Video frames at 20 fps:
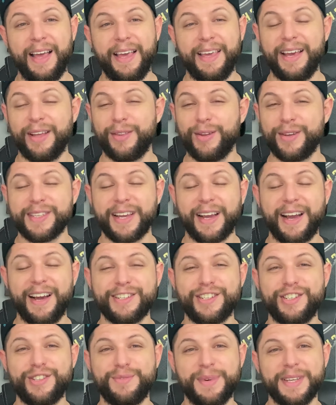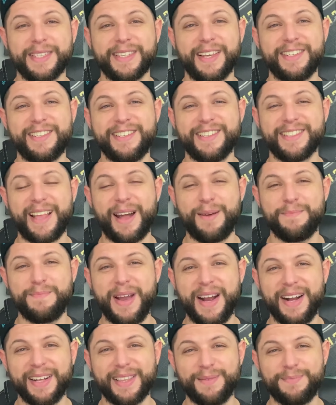e a nossa caixa de mensagens está
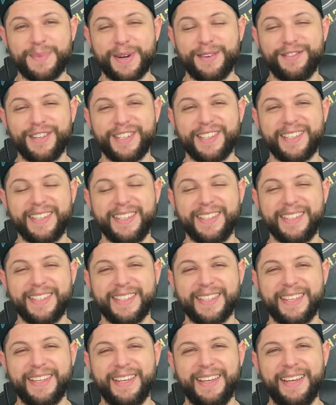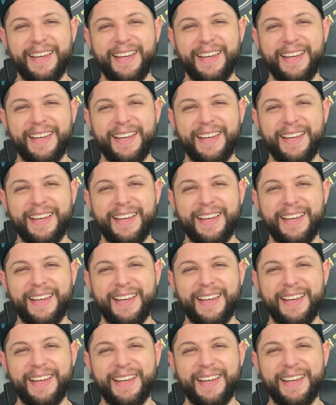aberta para vocês.